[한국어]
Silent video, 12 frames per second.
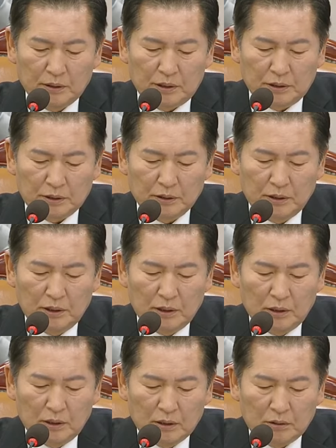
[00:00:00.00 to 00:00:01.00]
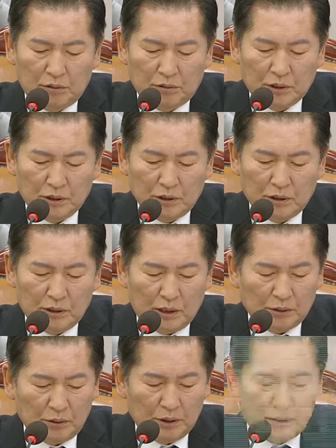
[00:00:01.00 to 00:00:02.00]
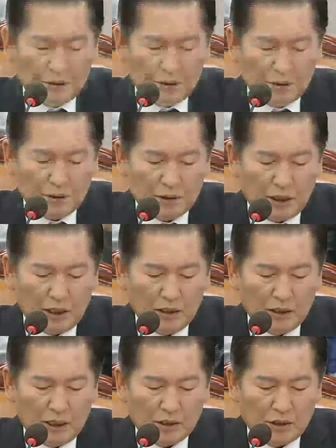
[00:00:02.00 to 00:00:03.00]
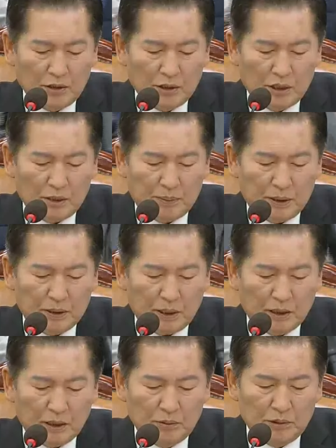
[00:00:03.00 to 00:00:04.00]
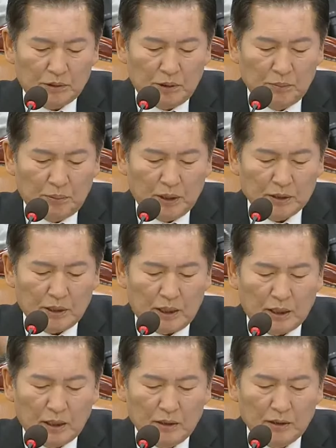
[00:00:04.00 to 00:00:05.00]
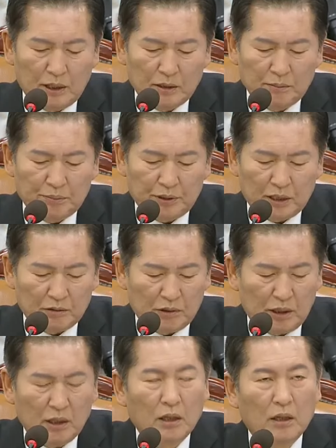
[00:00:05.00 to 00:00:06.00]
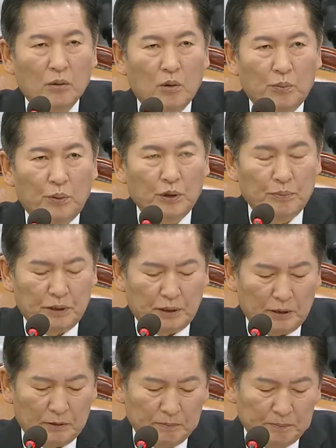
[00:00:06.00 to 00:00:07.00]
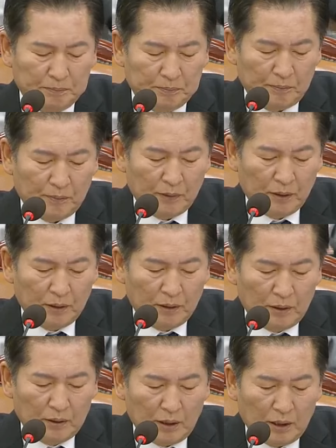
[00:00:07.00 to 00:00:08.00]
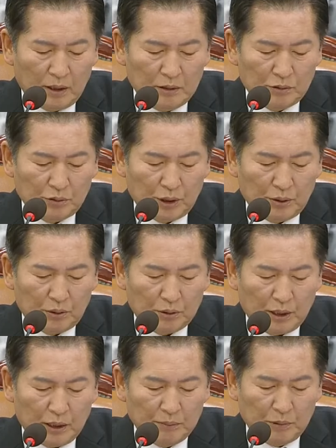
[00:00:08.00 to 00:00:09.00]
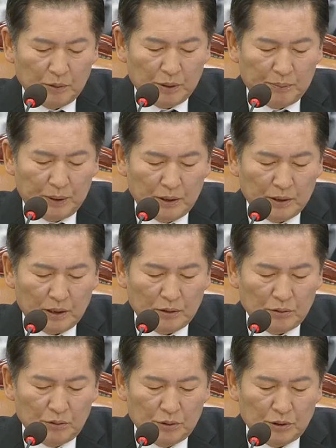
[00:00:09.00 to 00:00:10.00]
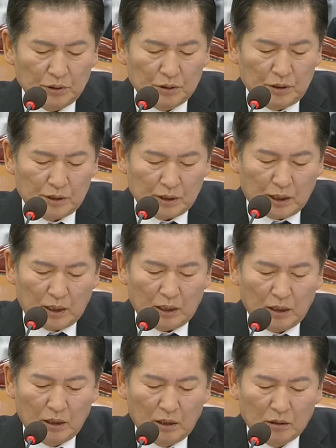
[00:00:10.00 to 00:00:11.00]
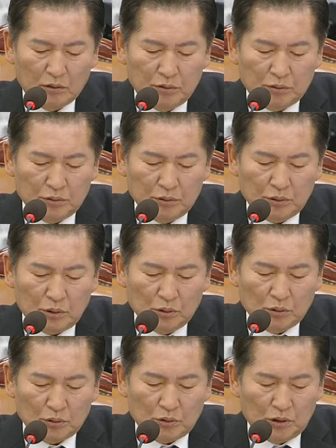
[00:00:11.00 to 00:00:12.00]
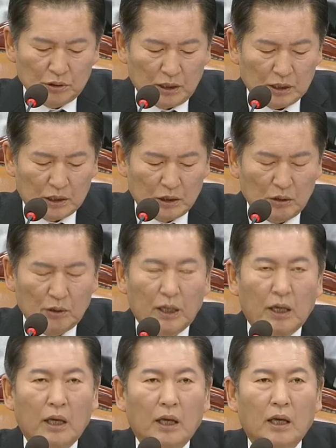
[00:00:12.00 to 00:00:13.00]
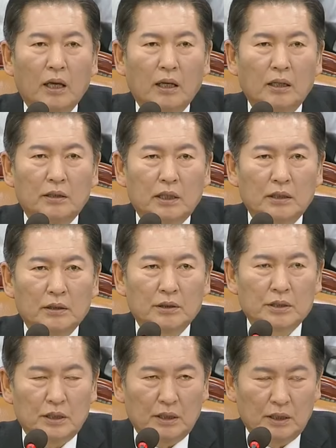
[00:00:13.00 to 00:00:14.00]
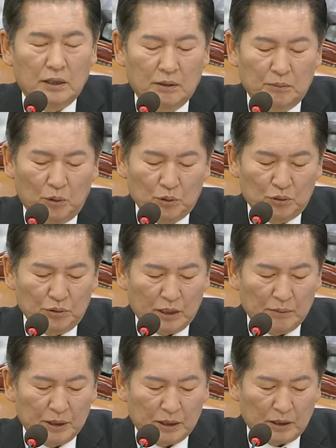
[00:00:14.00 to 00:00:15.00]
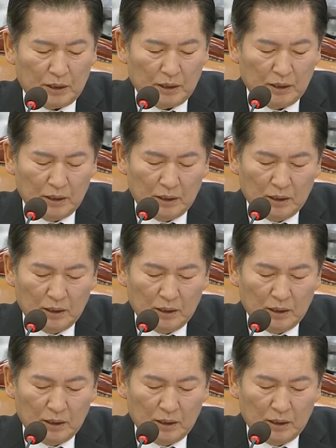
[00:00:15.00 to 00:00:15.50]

즉 국지전이라도 일으켜 제2의 전시 비상경을 선포하지 않겠느냐는 불안과 공포입니다. 내란 수기로 내란범인 피의자인 윤석열 씨가 국군 통수권자 지위에 있다는 것이 모순 아닙니까?